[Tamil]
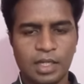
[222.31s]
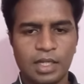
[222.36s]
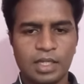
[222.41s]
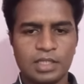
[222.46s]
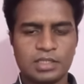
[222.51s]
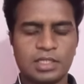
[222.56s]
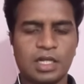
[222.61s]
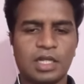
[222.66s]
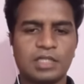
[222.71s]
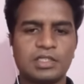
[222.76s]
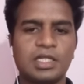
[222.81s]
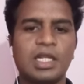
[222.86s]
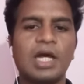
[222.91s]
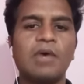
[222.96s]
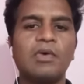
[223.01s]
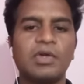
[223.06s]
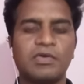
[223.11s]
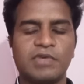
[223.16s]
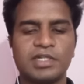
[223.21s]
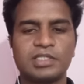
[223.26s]
சராசரியாக
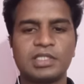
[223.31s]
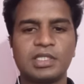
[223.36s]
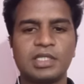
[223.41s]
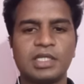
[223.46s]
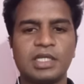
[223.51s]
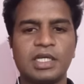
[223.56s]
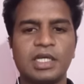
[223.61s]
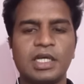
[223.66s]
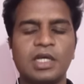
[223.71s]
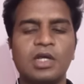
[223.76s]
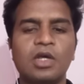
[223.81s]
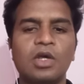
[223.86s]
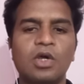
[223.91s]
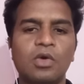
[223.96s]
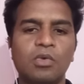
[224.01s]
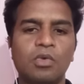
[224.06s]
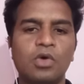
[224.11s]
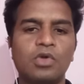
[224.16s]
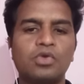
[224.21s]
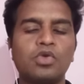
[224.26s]
ஒரு வருஷத்துக்கு
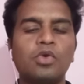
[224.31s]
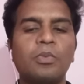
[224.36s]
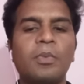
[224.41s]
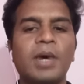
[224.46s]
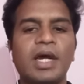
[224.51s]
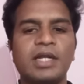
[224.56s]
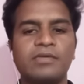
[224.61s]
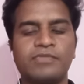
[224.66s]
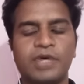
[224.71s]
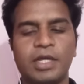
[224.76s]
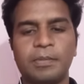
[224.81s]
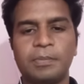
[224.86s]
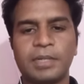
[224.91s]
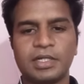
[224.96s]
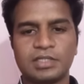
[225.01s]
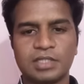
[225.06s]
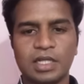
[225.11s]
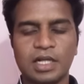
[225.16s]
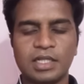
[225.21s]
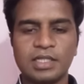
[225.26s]
ஒரு டூ பாயிண்ட் ஃபைவ்
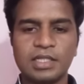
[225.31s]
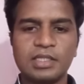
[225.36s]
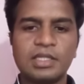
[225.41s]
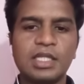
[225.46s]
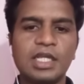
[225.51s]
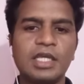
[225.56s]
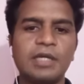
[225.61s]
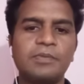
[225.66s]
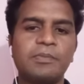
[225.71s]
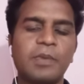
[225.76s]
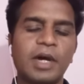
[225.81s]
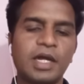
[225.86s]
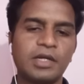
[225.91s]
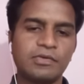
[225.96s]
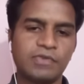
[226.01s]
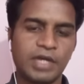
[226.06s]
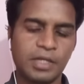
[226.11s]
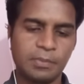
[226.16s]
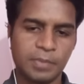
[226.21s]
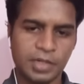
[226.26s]
பர்சன்ட்லேருந்து த்ரீ பாயிண்ட்
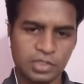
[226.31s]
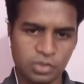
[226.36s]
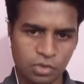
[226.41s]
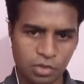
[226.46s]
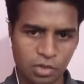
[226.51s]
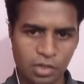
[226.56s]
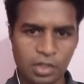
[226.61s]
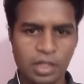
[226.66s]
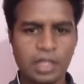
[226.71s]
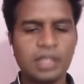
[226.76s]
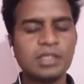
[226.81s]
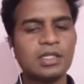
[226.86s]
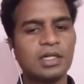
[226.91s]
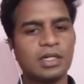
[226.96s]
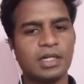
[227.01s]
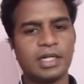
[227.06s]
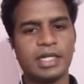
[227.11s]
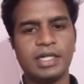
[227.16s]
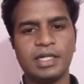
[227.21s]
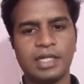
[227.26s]
ஃபைவ் பர்சன்ட் வரைக்கும்
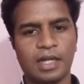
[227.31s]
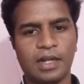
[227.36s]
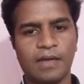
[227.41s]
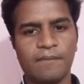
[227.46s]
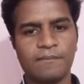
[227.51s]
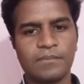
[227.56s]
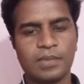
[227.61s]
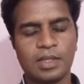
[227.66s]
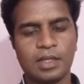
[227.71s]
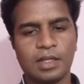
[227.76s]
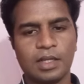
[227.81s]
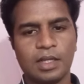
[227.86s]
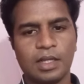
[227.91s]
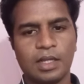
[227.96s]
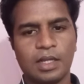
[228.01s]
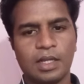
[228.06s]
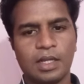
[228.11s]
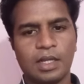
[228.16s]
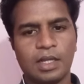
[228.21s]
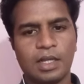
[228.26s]
இருந்துகிட்ருக்கு இந்தியாவில்
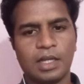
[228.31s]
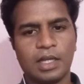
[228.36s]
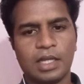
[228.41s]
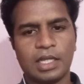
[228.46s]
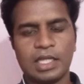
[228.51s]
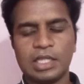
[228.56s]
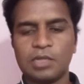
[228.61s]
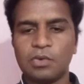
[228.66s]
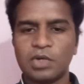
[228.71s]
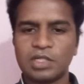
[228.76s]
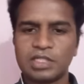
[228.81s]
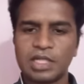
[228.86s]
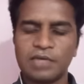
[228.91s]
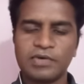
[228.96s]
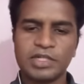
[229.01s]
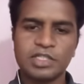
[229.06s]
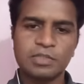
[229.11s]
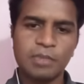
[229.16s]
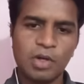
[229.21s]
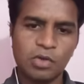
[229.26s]
இது ஒரு சில
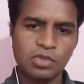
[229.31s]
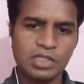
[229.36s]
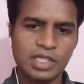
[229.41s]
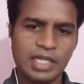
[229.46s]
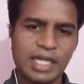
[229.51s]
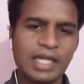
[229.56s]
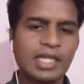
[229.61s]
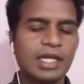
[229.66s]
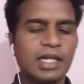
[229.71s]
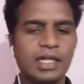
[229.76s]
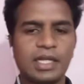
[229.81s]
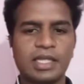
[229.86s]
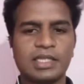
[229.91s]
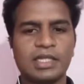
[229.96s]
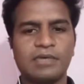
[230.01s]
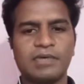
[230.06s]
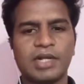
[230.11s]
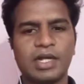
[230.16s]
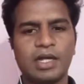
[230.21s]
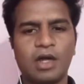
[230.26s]
வருஷமாக கொஞ்சம் இறங்கியிருக்கே
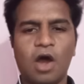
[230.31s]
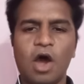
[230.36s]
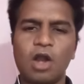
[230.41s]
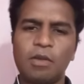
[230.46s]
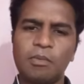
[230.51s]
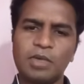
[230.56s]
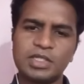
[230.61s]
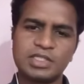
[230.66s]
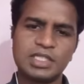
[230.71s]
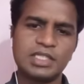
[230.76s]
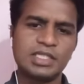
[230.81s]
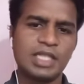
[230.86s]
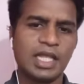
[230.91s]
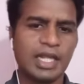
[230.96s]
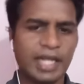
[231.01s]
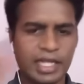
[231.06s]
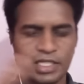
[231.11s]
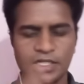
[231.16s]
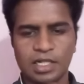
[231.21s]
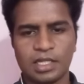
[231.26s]
தவிர ஆல்மோஸ்ட் இந்த
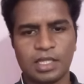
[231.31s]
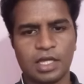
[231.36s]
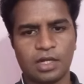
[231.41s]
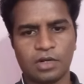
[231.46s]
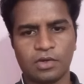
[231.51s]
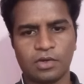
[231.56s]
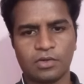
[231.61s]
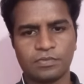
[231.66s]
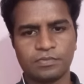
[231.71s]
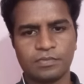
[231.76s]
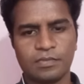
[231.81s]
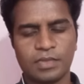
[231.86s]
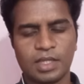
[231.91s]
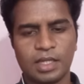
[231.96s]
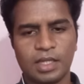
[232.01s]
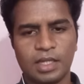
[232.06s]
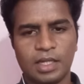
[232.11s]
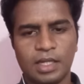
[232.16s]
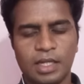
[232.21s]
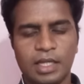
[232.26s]
ரேஞ்சில் தான் இருக்கும்
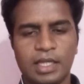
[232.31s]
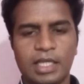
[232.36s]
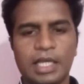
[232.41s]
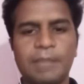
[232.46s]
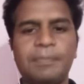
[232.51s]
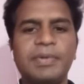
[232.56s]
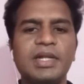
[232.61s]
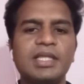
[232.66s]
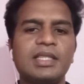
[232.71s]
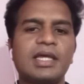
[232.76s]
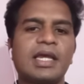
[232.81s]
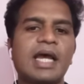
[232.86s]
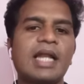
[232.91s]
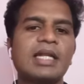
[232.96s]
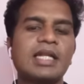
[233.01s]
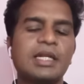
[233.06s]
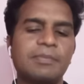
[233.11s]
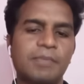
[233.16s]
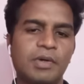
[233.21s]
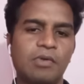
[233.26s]
எப்படி இதை
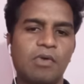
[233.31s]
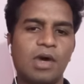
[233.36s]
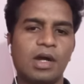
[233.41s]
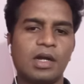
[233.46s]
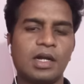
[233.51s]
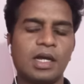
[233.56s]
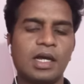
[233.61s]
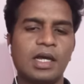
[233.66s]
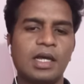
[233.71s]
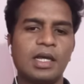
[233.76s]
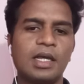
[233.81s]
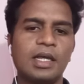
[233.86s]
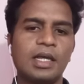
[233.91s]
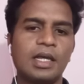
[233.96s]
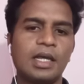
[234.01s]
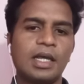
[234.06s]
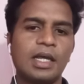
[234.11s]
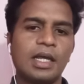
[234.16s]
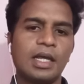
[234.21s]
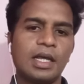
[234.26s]
கால்குலேட் பண்ணுவாங்கன்னா
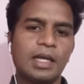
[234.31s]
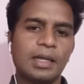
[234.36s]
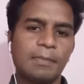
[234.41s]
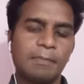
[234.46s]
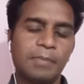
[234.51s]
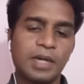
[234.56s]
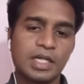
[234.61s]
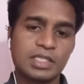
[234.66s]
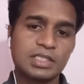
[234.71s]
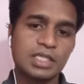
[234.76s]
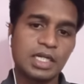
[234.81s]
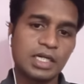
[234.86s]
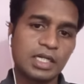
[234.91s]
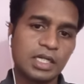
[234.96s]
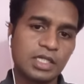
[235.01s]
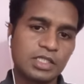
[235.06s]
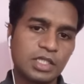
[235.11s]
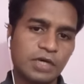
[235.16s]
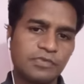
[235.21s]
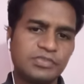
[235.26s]

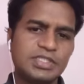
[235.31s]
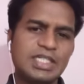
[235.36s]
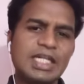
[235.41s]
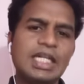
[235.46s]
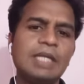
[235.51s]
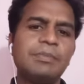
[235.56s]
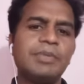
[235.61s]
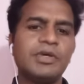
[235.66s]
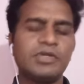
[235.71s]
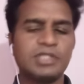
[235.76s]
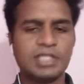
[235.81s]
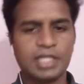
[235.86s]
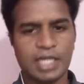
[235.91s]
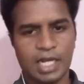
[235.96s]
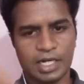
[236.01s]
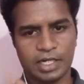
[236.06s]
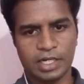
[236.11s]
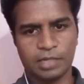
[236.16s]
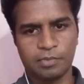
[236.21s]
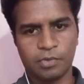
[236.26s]
பெர்சன்டேஜ் ஆஃப் ஜிடிபி வச்சு
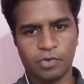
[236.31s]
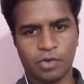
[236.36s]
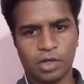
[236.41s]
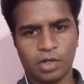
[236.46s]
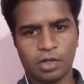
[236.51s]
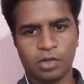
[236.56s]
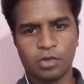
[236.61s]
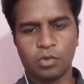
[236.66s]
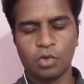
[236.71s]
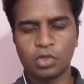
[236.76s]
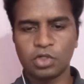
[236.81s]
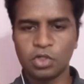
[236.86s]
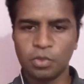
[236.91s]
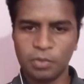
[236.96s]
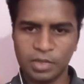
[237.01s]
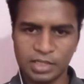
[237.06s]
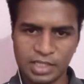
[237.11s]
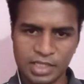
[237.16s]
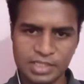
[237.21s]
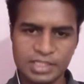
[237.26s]
கால்குலேட் பண்ணுவாங்க
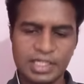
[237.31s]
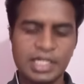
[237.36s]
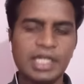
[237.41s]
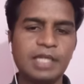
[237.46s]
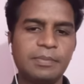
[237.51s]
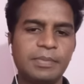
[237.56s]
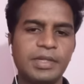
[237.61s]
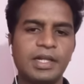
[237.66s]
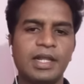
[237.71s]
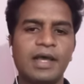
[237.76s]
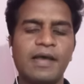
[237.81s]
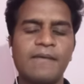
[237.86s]
ஒட்டுமொத்த ஜிடிபியில்